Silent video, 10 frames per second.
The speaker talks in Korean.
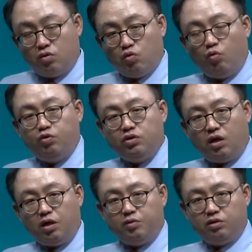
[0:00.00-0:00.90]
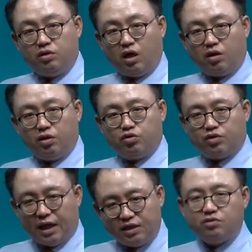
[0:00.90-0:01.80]
높은 사람이 더 낫겠죠.
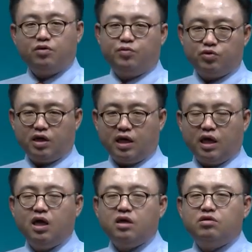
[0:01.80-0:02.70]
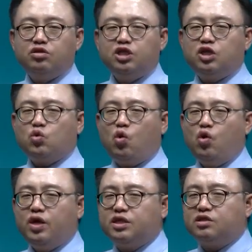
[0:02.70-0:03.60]
낮은 것보다. 그런데
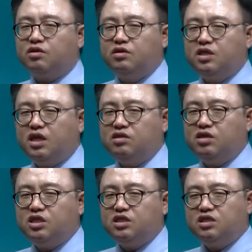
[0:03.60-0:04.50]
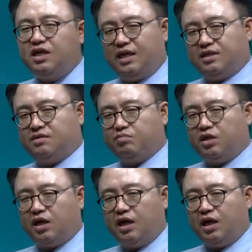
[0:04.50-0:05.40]
토익이 절대적이지는
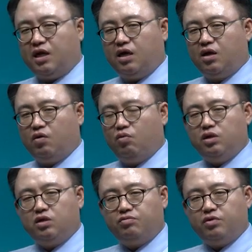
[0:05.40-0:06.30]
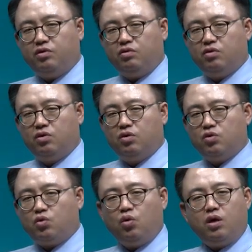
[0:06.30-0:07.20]
않습니다. 왜냐고요?
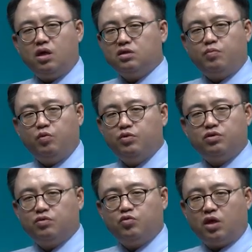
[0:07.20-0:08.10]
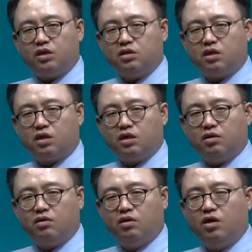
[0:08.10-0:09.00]
토익 강사 뽑는 시험도
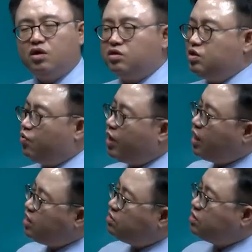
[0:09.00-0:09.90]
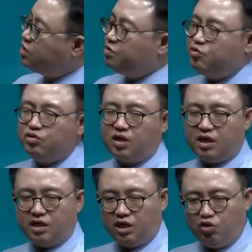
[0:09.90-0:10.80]
아니잖아요. 근데 왜 이런 질문을
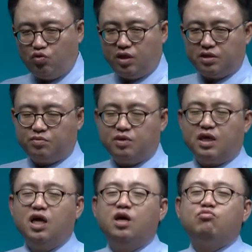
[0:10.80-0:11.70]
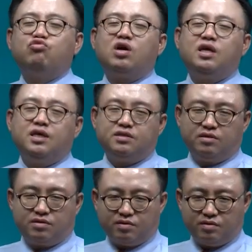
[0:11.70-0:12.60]
하냐? 이유가 있습니다. 불안해서
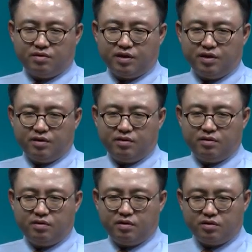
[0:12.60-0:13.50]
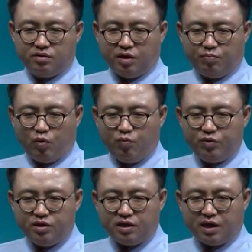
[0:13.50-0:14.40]
그런 거예요. 근데
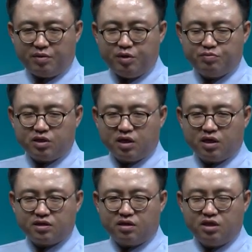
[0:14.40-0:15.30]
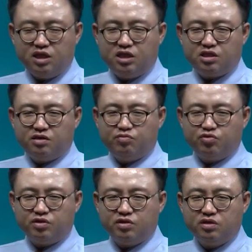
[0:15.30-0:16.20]
뽑는 사람 입장에서 이
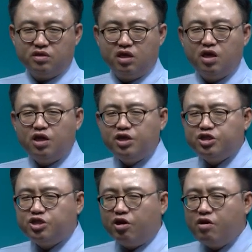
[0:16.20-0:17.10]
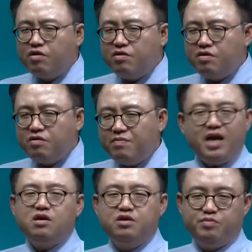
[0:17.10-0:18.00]
질문은
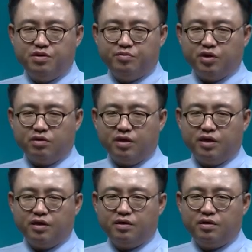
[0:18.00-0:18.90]
정말 의미 없는 거예요.